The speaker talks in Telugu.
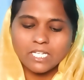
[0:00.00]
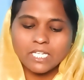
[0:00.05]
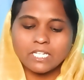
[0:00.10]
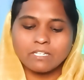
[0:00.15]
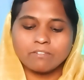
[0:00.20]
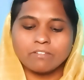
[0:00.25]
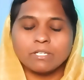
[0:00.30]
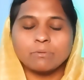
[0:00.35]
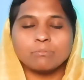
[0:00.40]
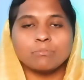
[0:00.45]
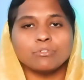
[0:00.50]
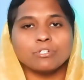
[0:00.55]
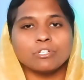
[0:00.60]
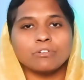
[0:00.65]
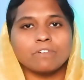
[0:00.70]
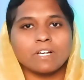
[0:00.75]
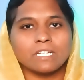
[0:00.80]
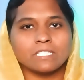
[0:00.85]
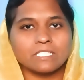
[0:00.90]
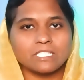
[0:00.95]
ఇరవై
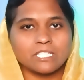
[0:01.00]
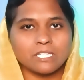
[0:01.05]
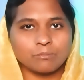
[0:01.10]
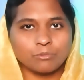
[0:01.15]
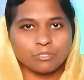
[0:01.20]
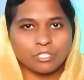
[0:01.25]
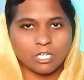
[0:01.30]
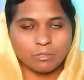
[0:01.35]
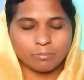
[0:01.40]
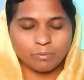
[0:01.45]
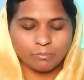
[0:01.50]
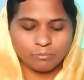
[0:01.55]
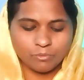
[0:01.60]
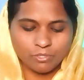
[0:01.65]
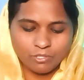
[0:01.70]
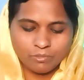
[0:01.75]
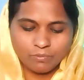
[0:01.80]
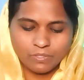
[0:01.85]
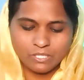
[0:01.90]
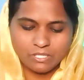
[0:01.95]
మూడవ అధ్యాయము నలభై
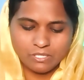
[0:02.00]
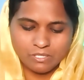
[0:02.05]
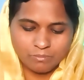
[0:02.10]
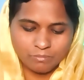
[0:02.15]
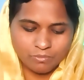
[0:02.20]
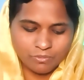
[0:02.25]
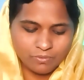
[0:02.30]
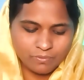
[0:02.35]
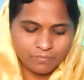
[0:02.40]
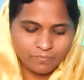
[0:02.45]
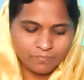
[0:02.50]
మూడవ వచనము